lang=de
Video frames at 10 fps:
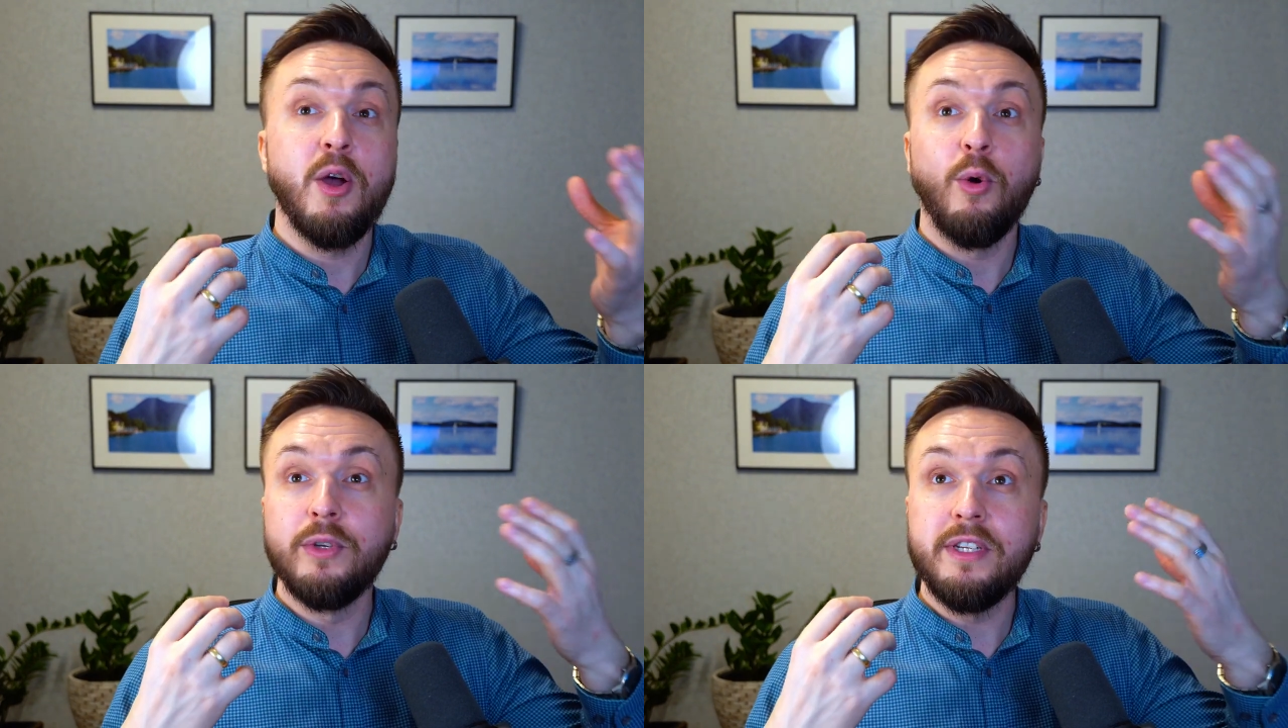
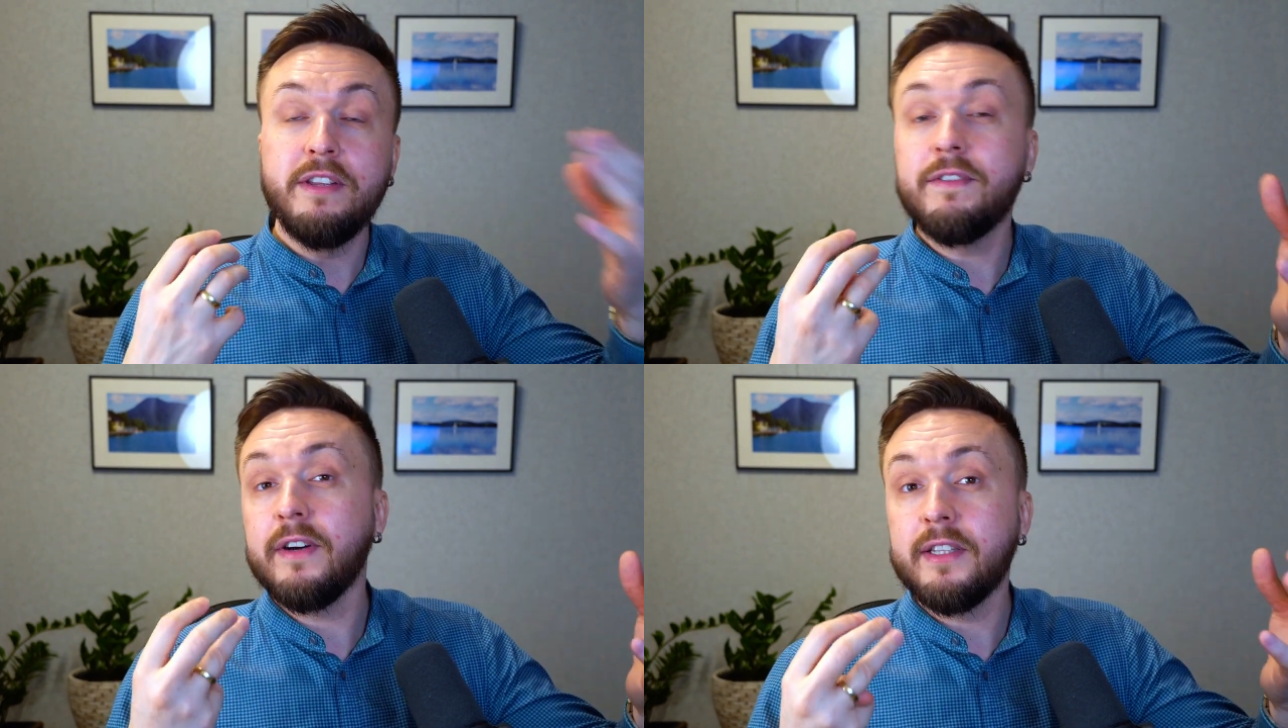und die
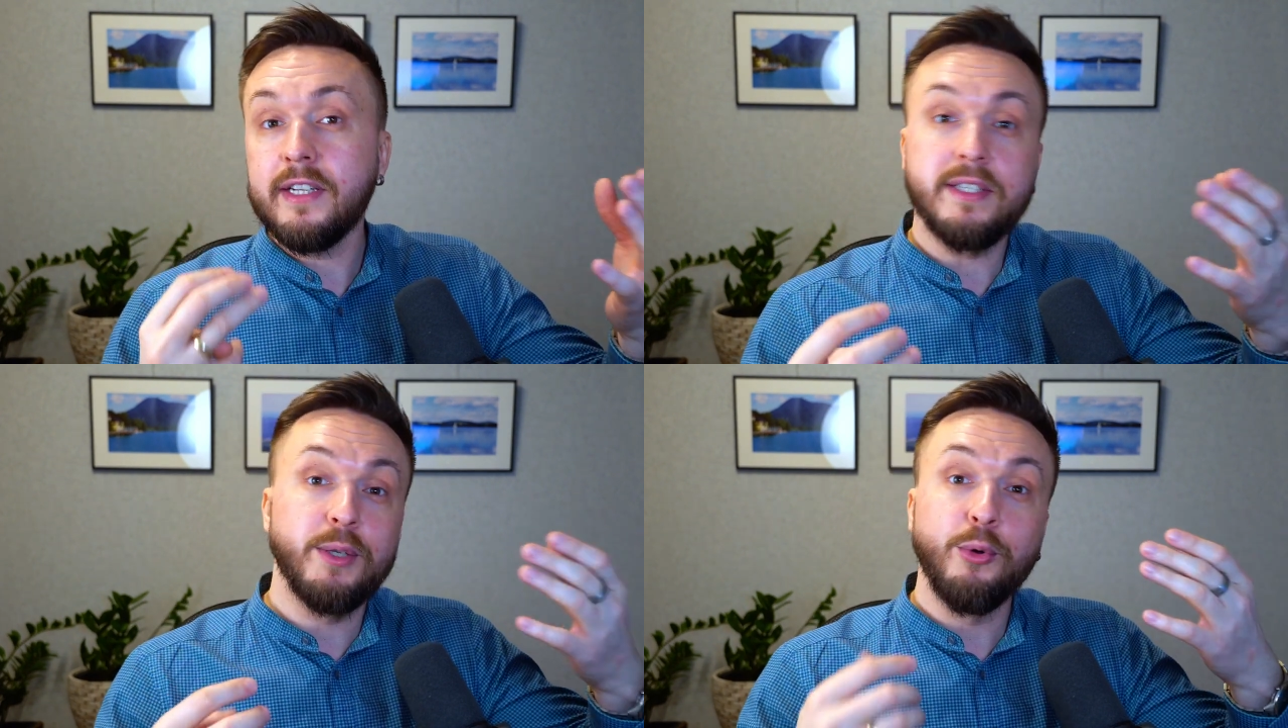
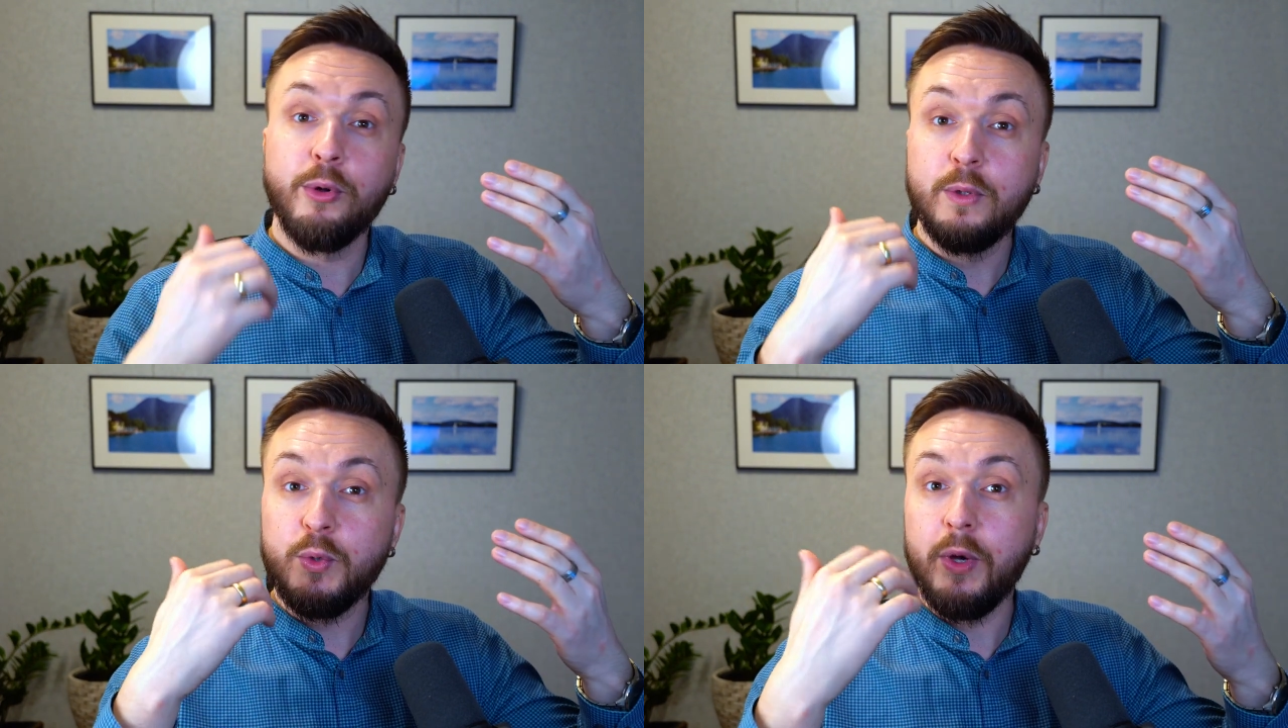Lieferadressen
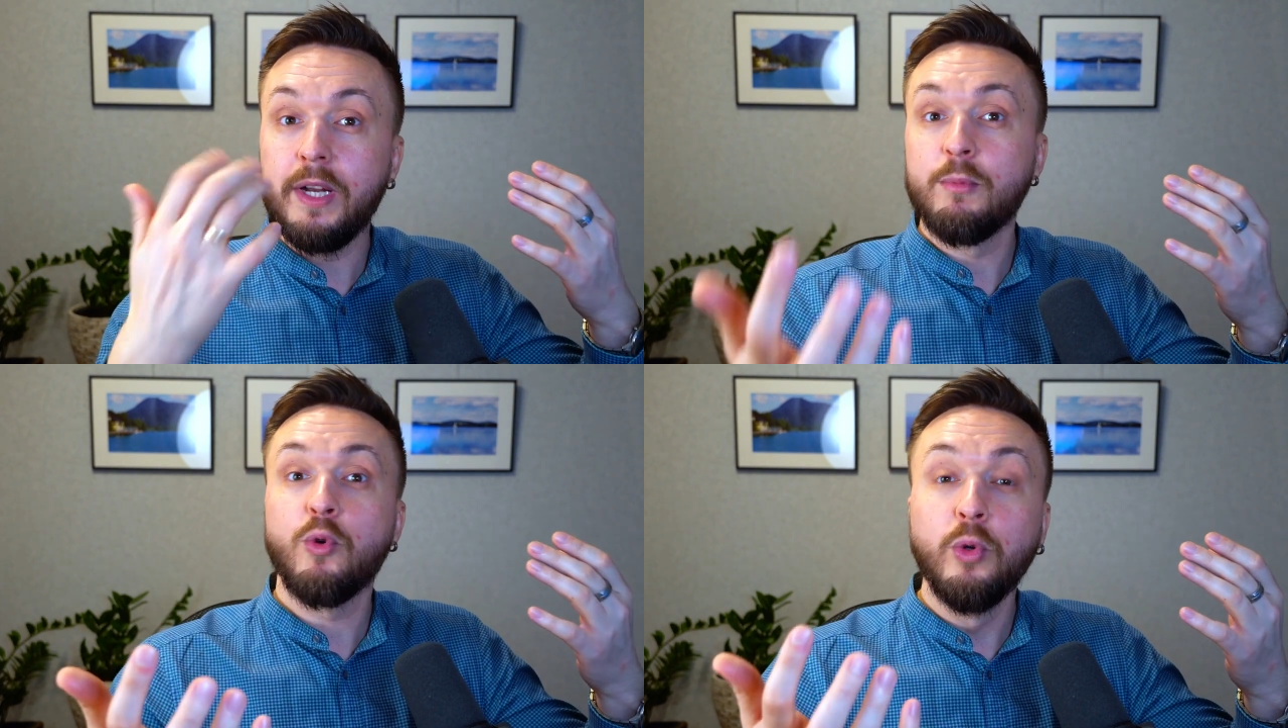gehören zu
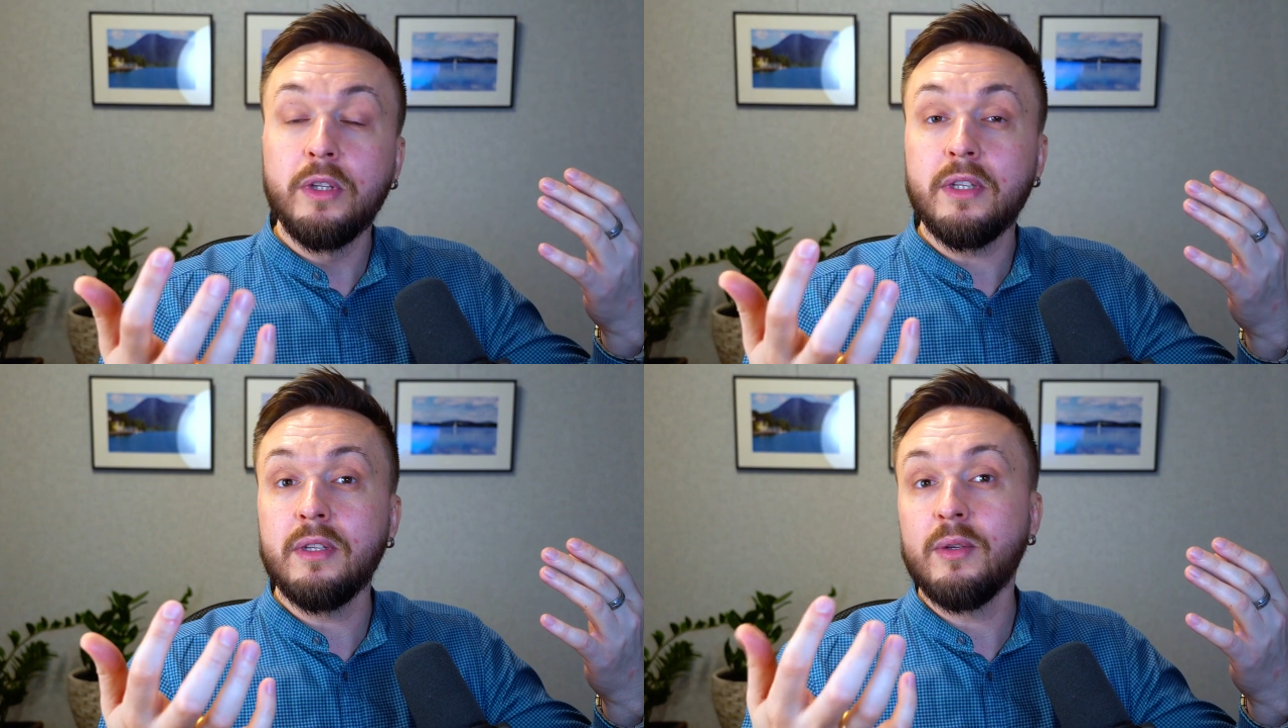einem
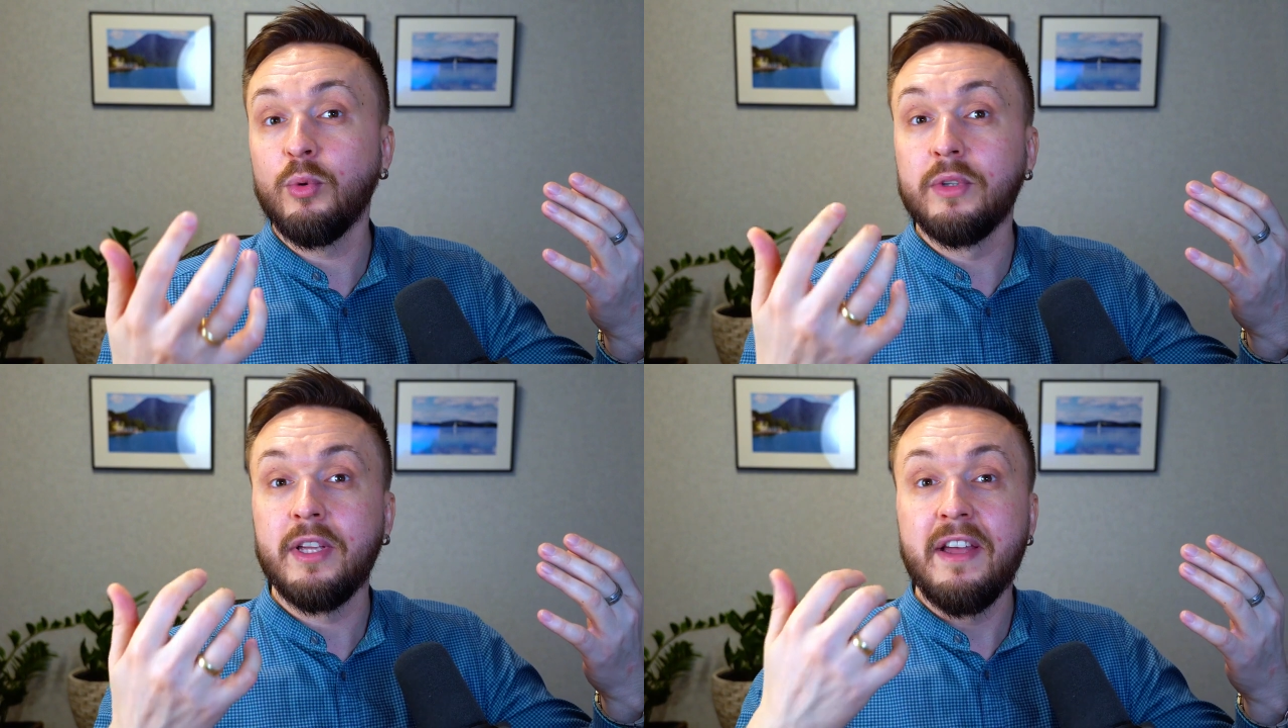Kunden
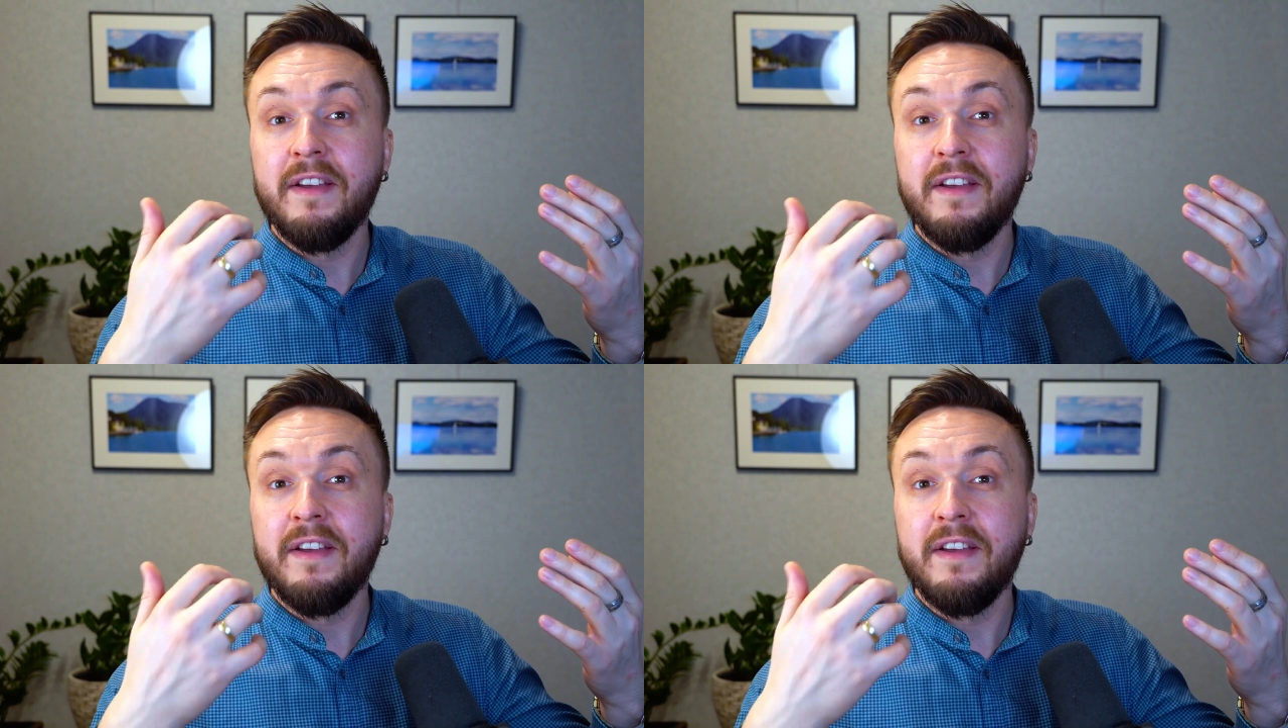und